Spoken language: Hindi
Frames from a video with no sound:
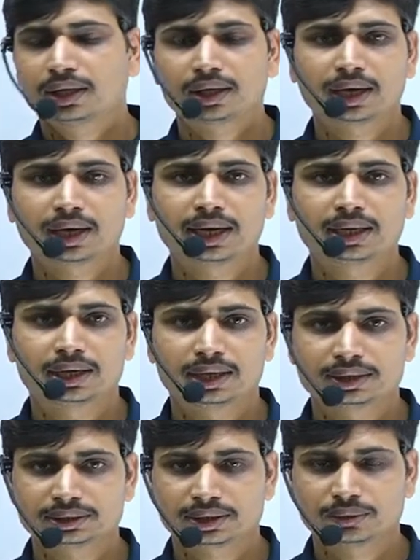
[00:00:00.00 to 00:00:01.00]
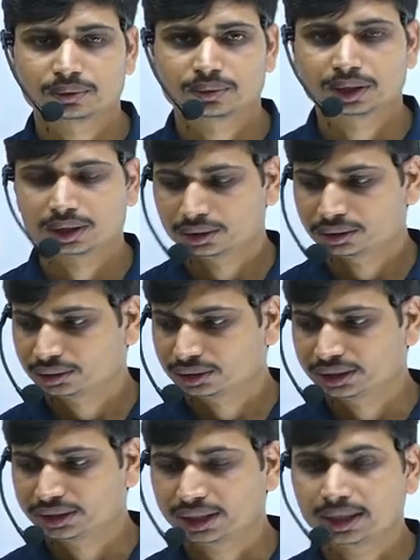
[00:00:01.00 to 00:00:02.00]
राइट right आंसर होगा
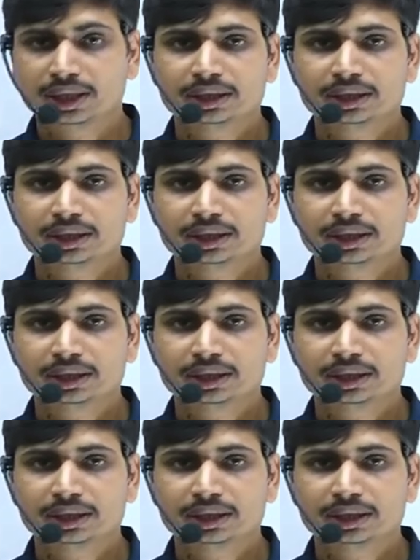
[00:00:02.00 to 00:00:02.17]
ठीक है